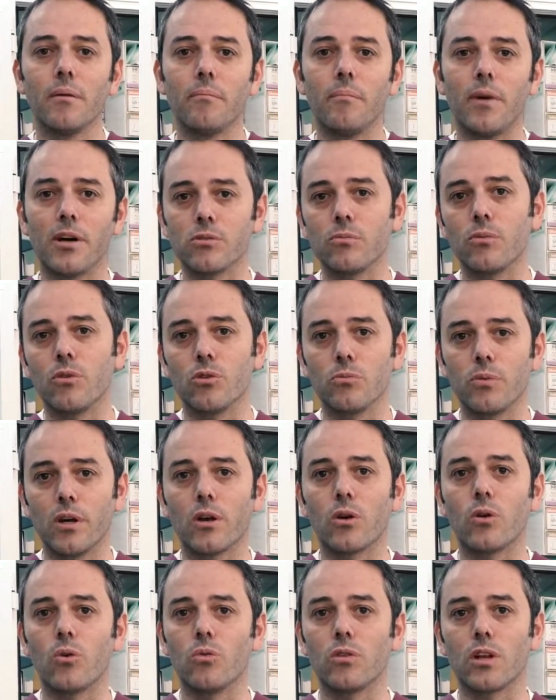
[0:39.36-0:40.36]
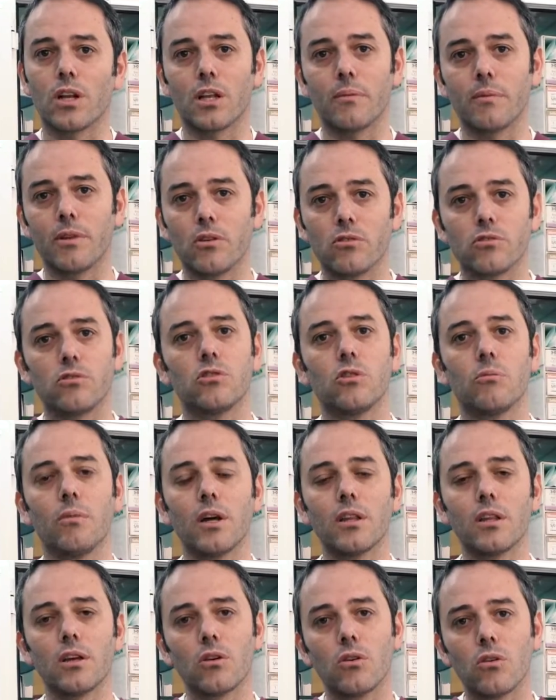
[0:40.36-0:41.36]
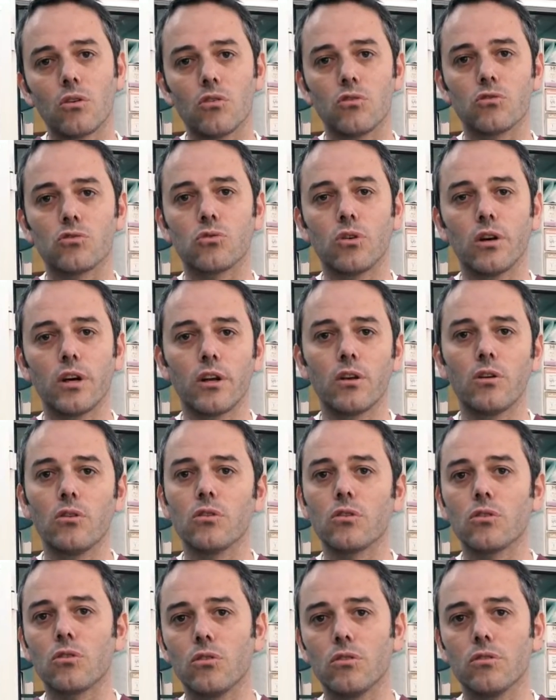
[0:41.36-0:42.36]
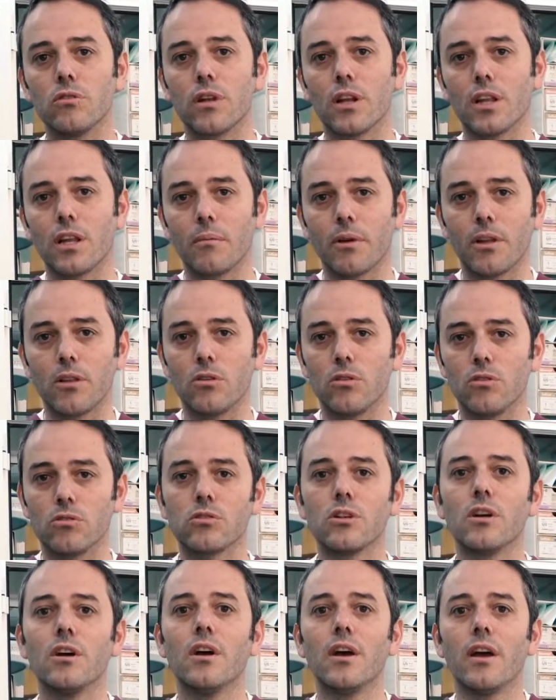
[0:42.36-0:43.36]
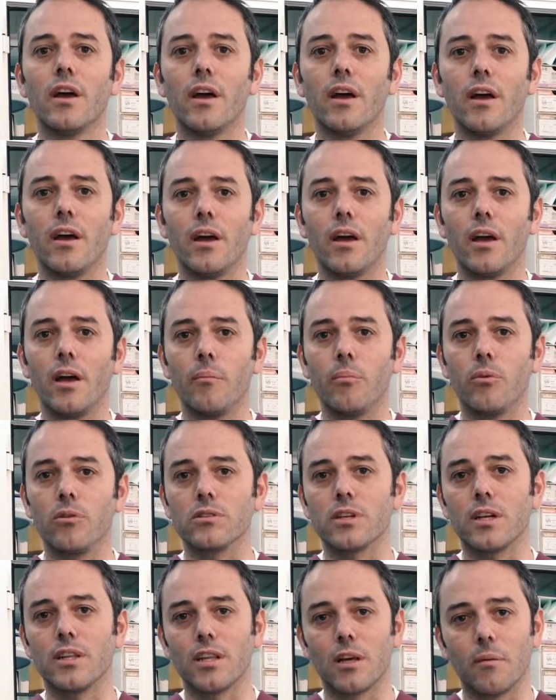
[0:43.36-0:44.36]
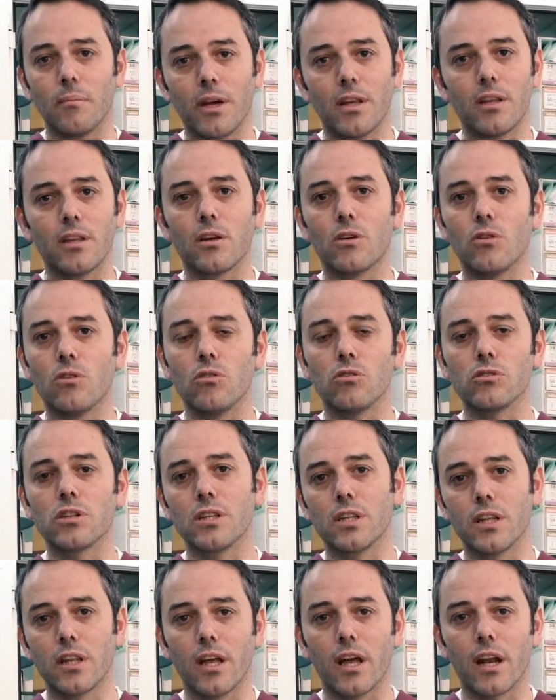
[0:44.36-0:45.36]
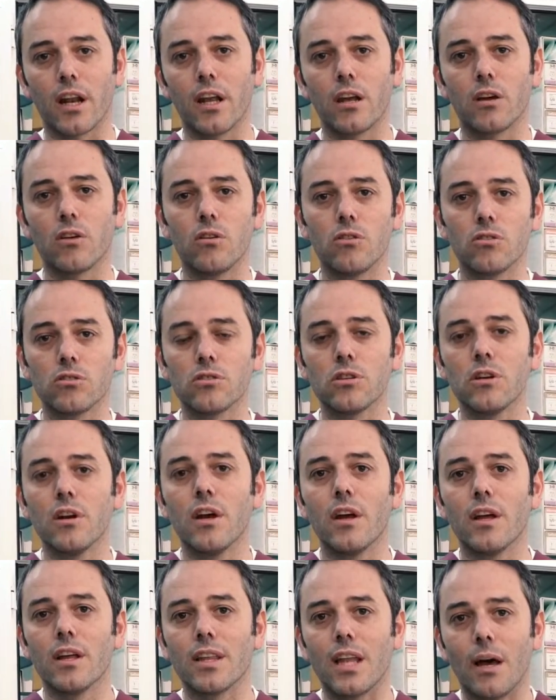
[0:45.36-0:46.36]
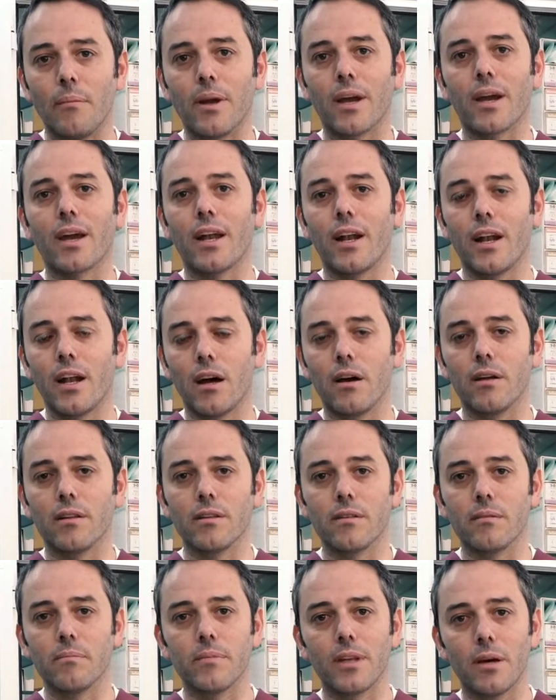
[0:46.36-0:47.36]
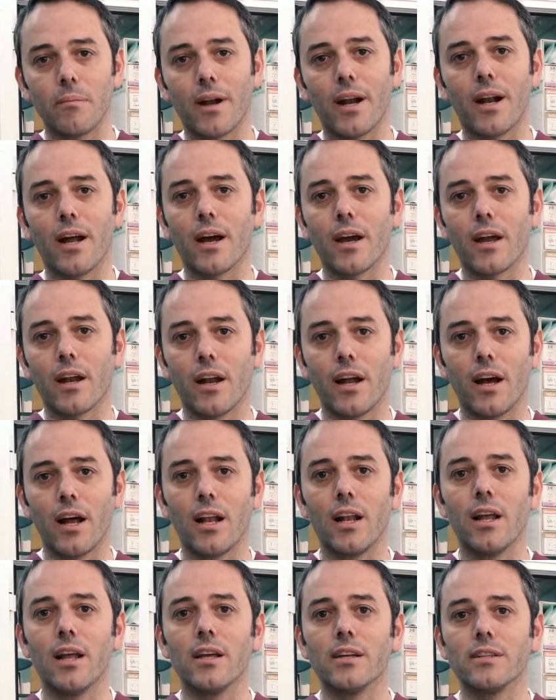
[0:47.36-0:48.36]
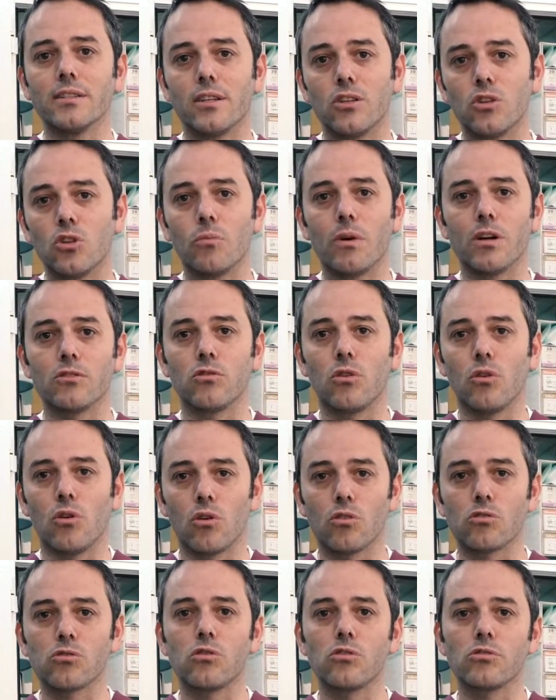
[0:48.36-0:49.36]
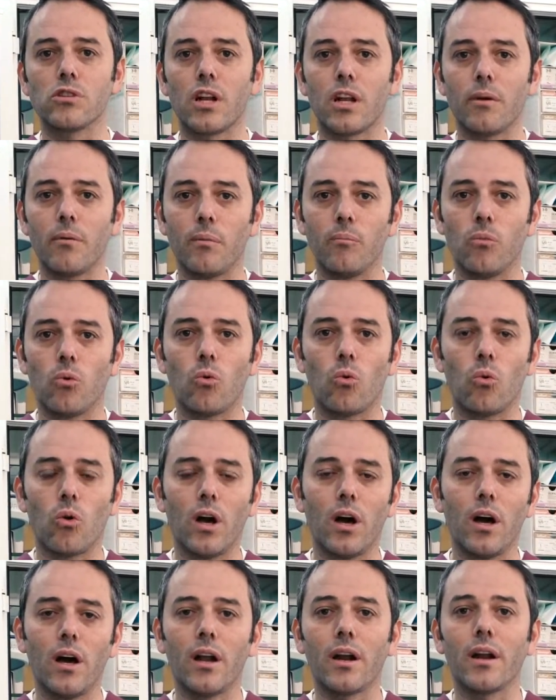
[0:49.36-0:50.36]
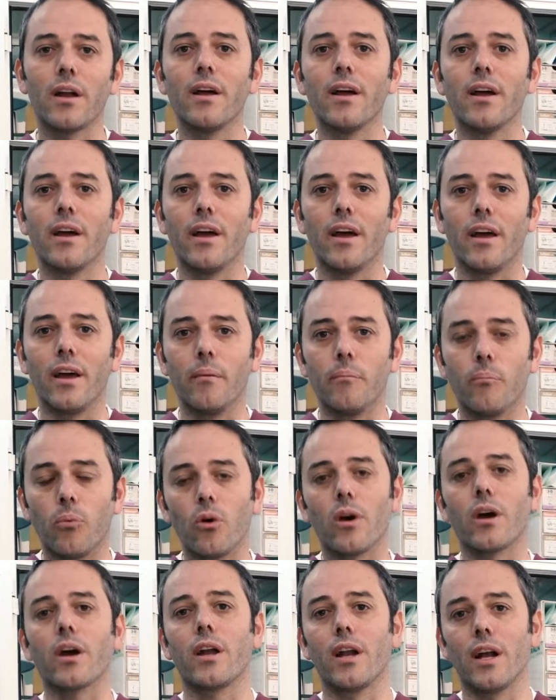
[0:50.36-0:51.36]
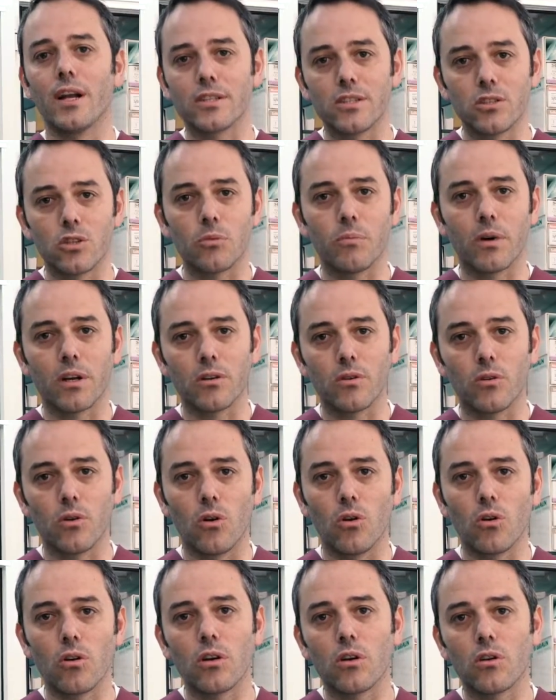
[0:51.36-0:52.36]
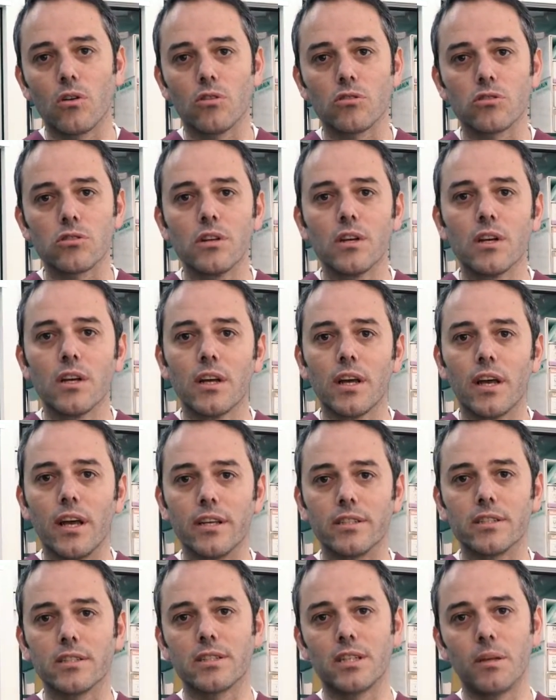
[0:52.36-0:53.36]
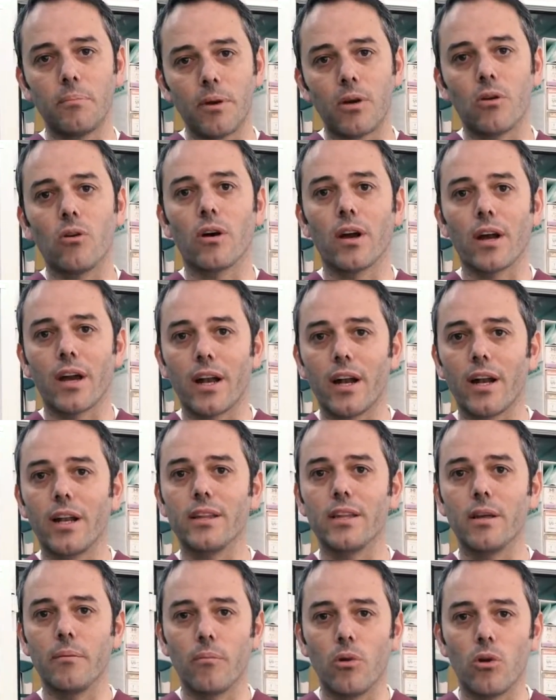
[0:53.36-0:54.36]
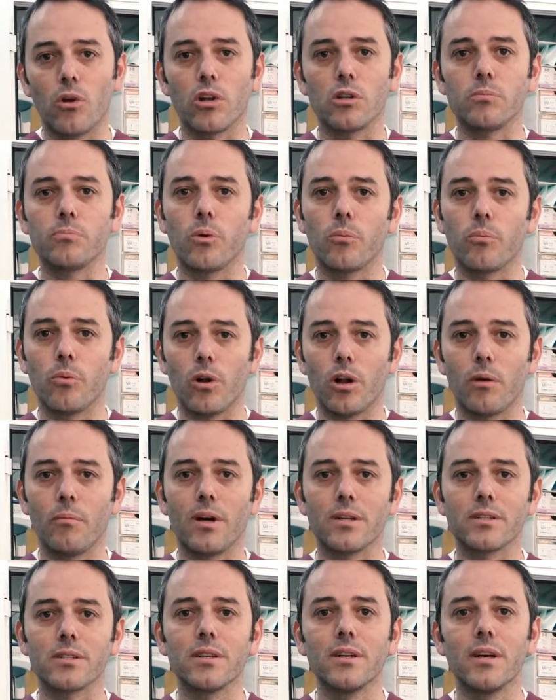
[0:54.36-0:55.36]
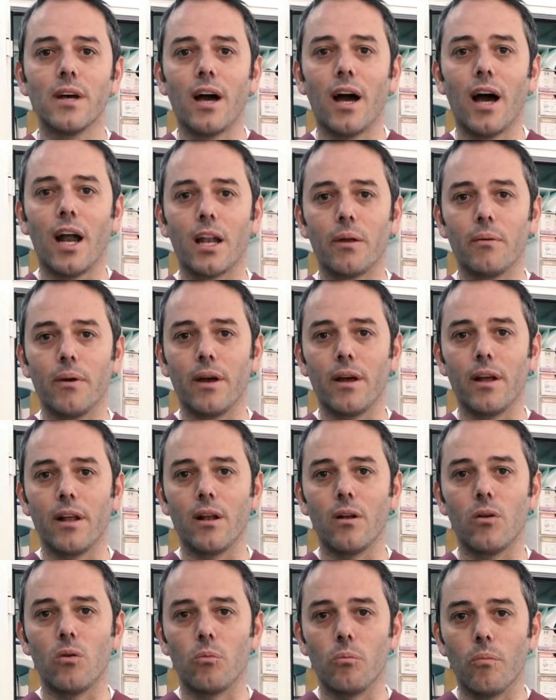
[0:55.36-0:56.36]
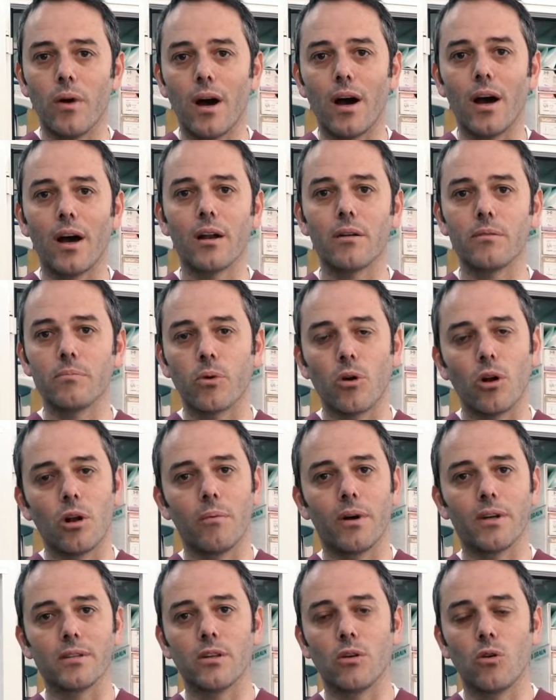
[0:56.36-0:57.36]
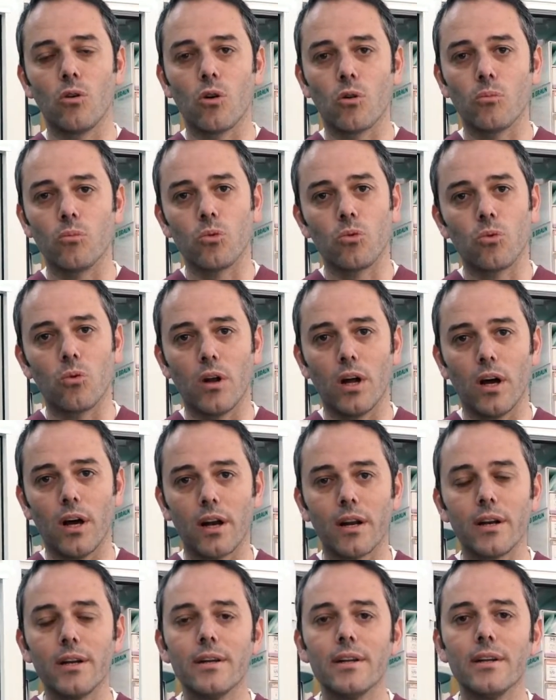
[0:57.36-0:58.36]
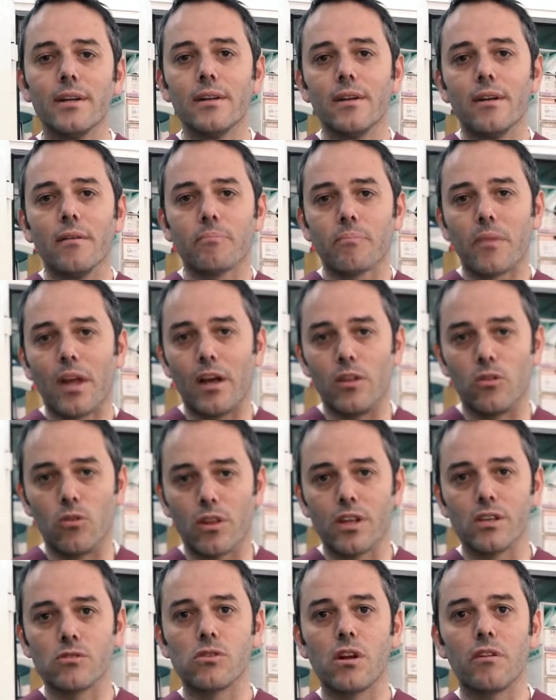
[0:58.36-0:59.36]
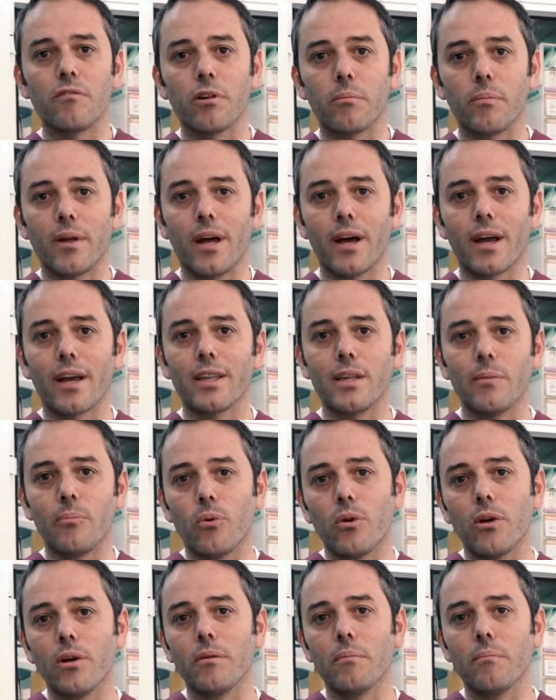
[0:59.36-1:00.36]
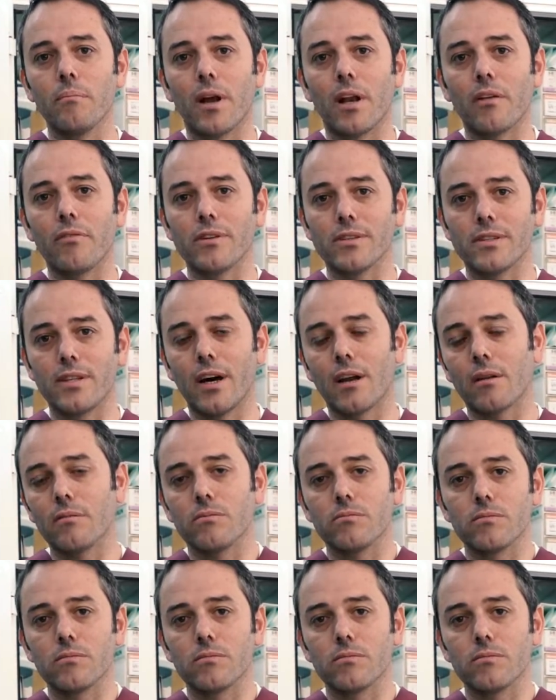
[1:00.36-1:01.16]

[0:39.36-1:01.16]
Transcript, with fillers: más o menos bien con un tratamiento sintomático, con sueros, con tratamientos eh, pues antieméticos, antidiarreicos. También genera de manera general síntomas dolorosos a nivel muscular, eh, puede generar síntomas neurológicos. Es típico que generen temblores por problemas a nivel lumbar, problemas de dolor muscular. Entonces es una enfermedad que te puede manifestar